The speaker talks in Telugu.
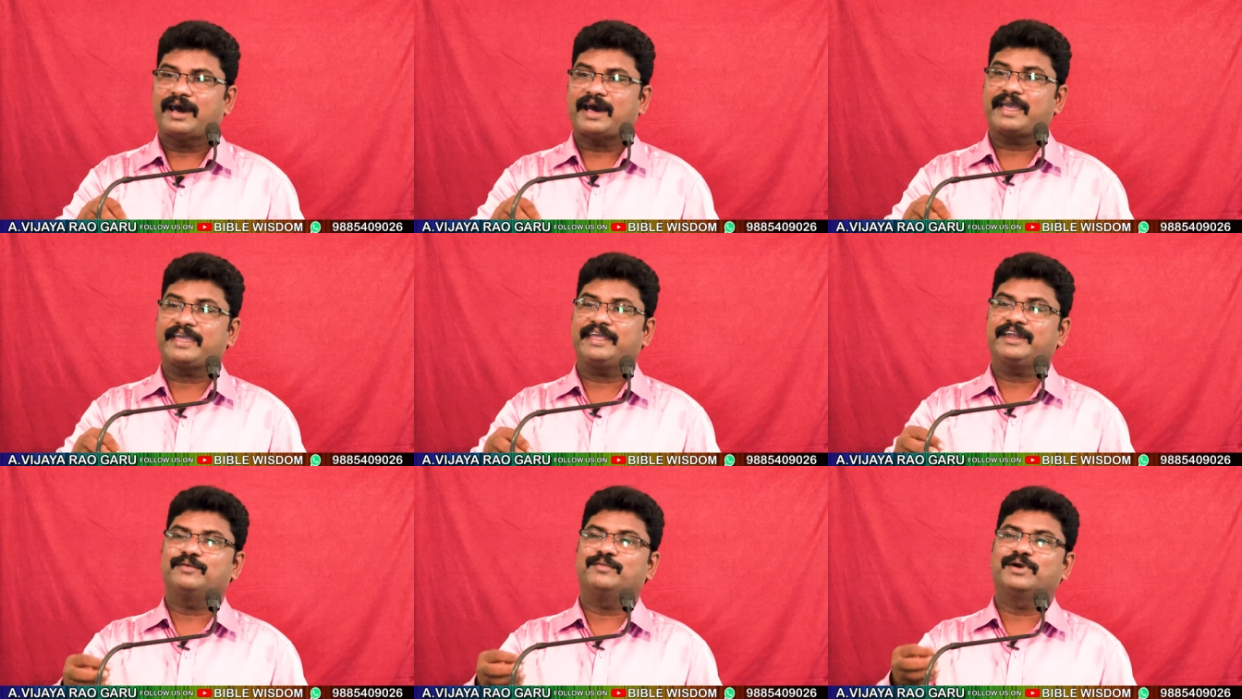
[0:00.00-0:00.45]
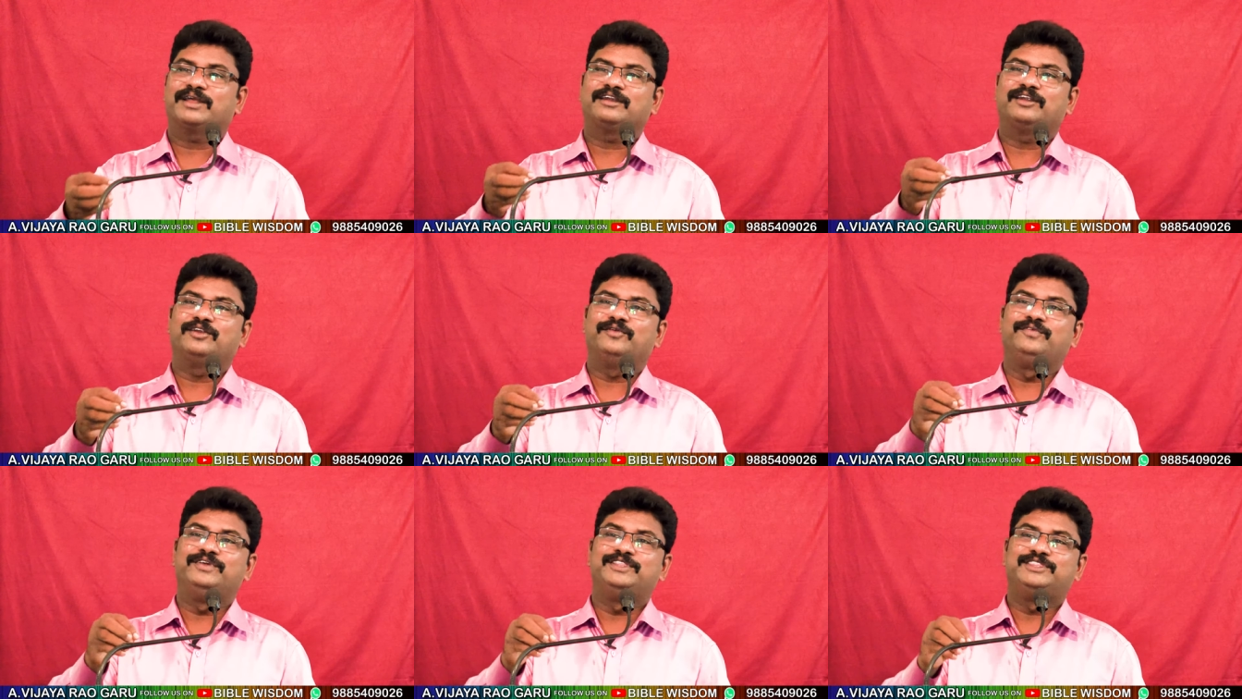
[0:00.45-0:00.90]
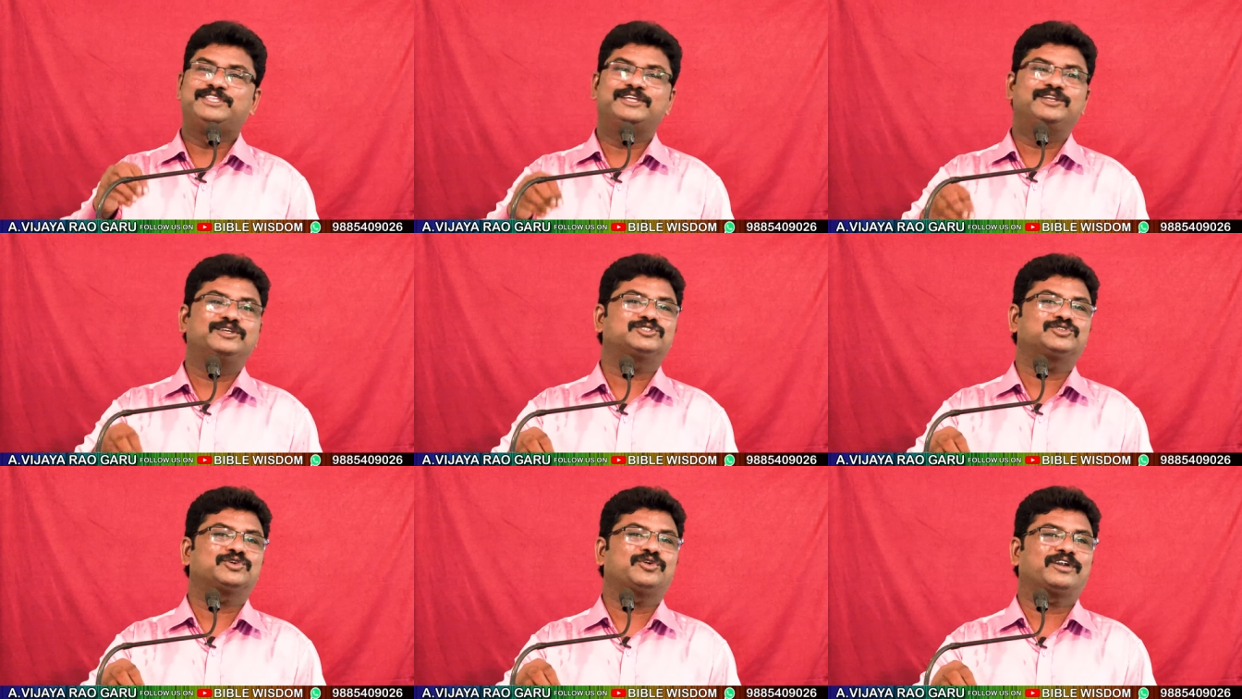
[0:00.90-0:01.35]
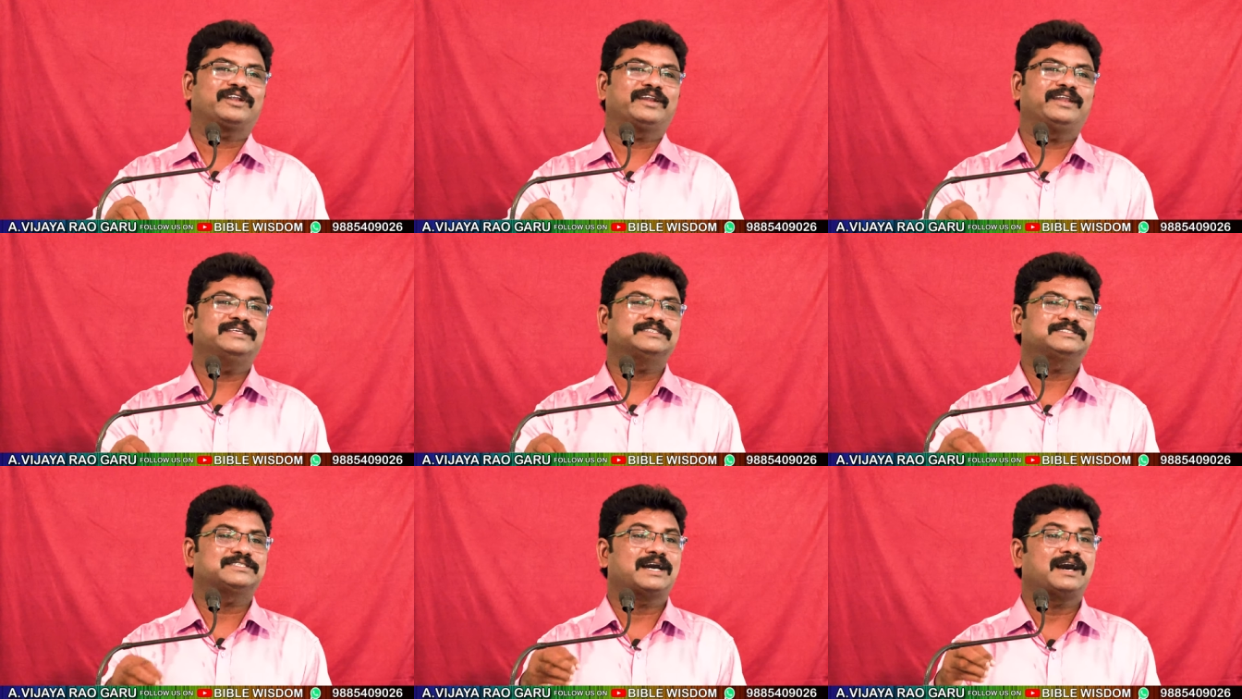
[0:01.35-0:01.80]
ఆయన మనలను విత్తిన
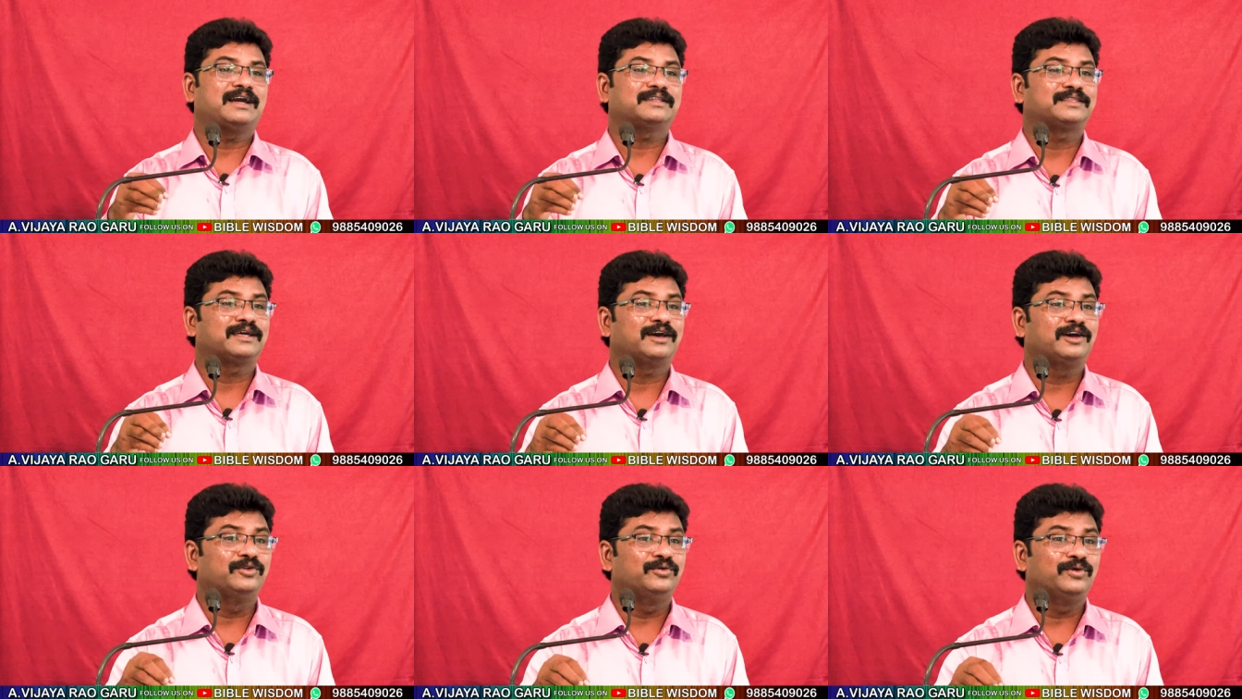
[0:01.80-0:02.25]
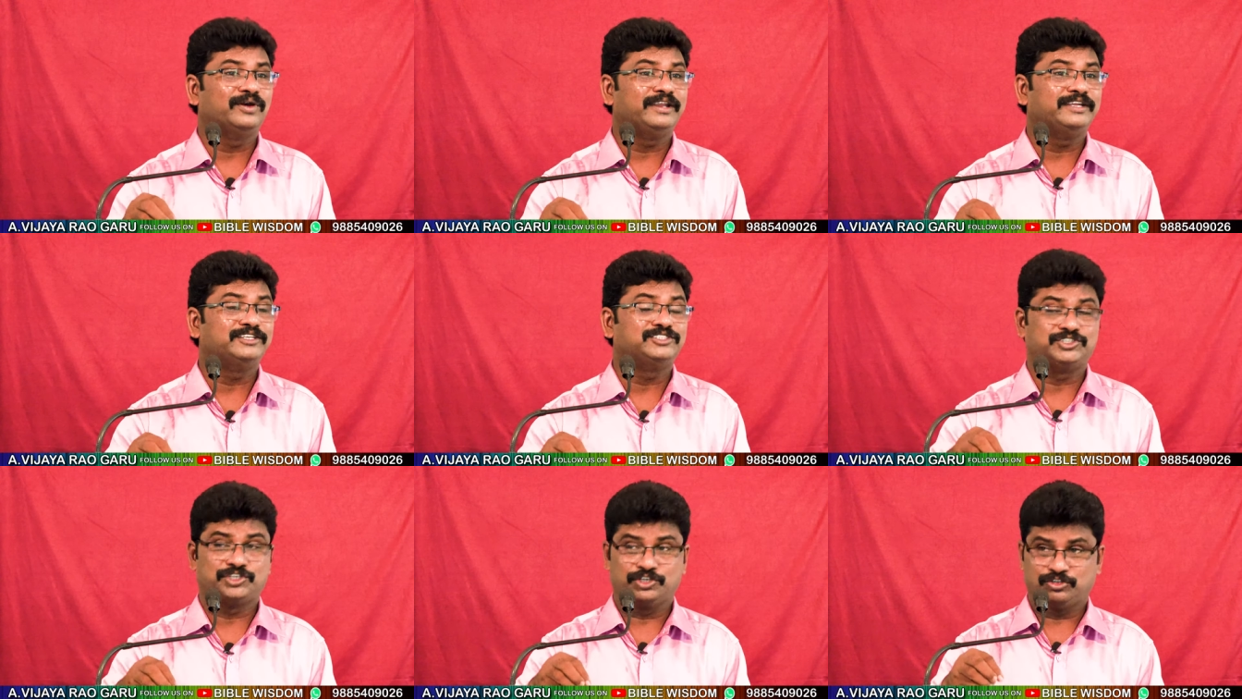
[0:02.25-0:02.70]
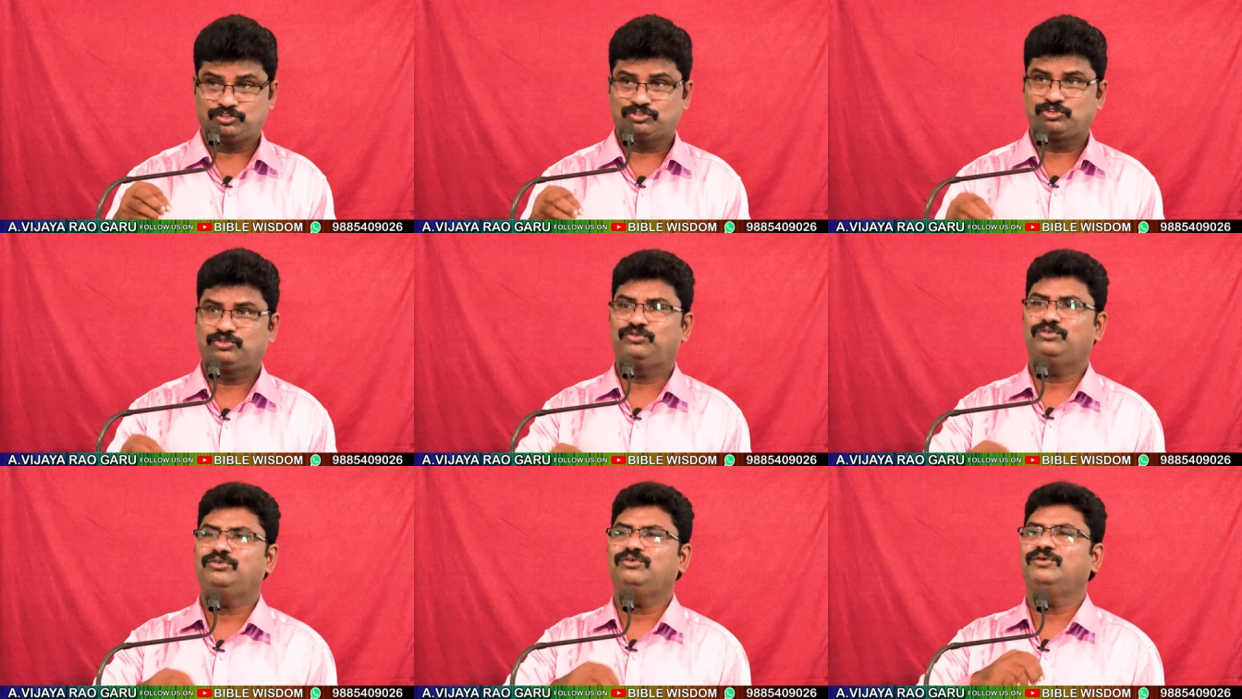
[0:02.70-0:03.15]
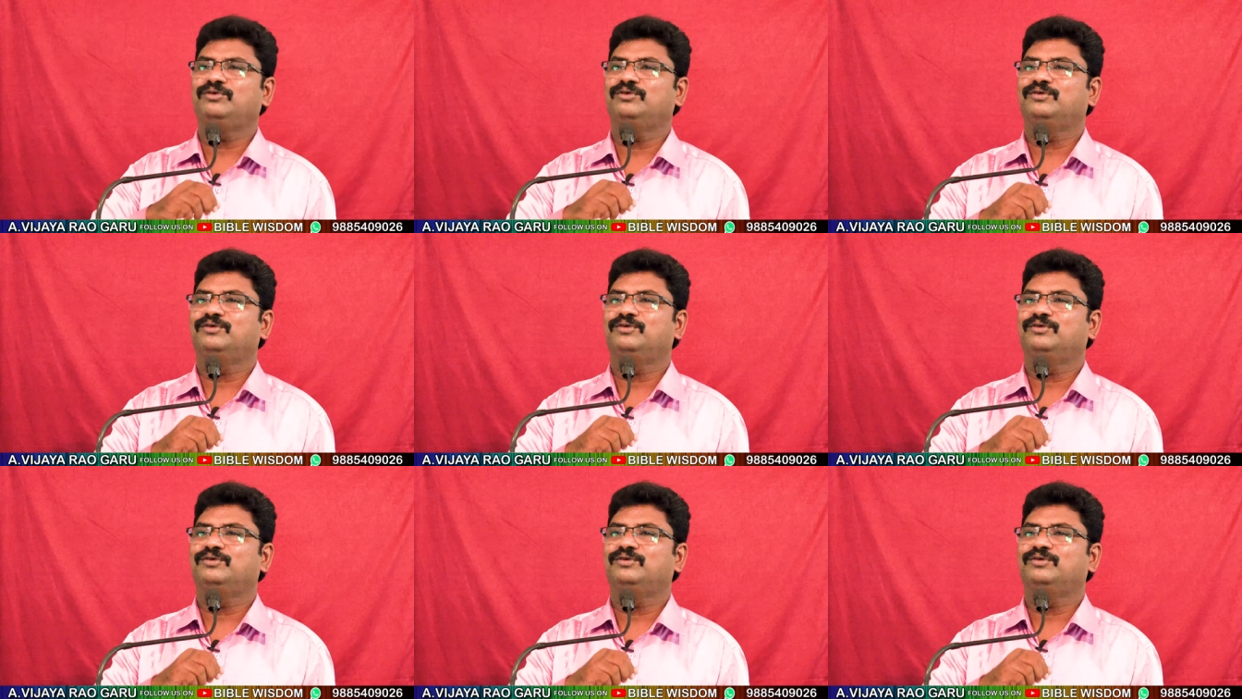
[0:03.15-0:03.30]
చోటనే సాతాను అనే శత్రువు